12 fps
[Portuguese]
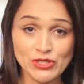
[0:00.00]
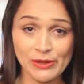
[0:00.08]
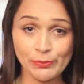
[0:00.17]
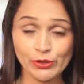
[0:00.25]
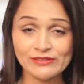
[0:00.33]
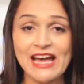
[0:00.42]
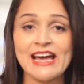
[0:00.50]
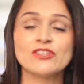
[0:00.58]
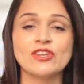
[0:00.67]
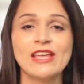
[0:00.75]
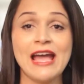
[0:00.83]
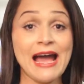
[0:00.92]
de
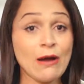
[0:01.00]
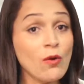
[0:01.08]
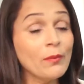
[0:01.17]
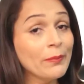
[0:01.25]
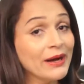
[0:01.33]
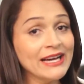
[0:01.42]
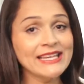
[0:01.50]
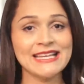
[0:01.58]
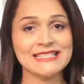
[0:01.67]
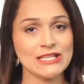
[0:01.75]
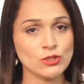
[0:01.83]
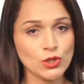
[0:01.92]
reportagem acompanha
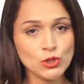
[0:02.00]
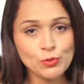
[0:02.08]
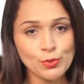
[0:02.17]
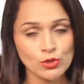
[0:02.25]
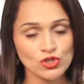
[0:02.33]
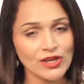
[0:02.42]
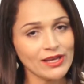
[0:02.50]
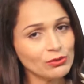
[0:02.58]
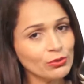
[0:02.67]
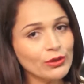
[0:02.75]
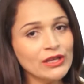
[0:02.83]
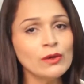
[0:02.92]
as ações do
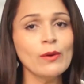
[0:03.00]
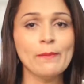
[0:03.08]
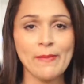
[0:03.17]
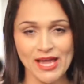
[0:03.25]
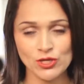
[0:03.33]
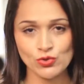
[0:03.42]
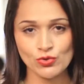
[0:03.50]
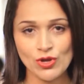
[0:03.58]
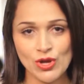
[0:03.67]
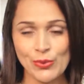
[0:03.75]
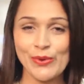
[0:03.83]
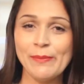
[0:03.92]
projeto Rio Abaixo.
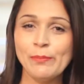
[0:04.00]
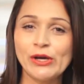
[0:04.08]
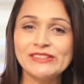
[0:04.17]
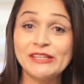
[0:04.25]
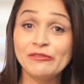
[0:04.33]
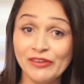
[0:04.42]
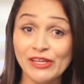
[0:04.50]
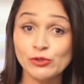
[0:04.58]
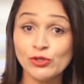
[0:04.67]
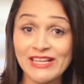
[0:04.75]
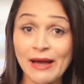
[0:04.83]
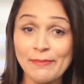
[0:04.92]
O repórter
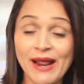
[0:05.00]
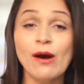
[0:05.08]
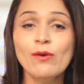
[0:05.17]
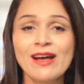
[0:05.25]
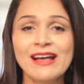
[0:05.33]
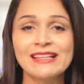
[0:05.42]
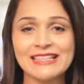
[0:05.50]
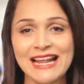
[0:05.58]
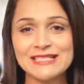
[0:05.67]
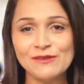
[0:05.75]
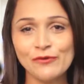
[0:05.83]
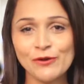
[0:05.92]
Victor Cabral
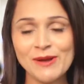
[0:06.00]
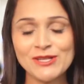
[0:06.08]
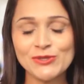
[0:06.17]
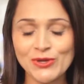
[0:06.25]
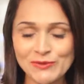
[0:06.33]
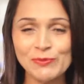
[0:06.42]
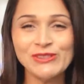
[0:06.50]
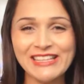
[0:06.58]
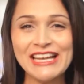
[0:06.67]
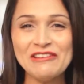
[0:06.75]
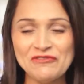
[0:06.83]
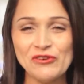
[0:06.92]
traz informações por
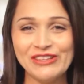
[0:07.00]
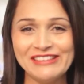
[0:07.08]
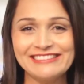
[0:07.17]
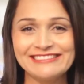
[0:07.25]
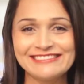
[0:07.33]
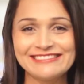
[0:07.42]
telefone.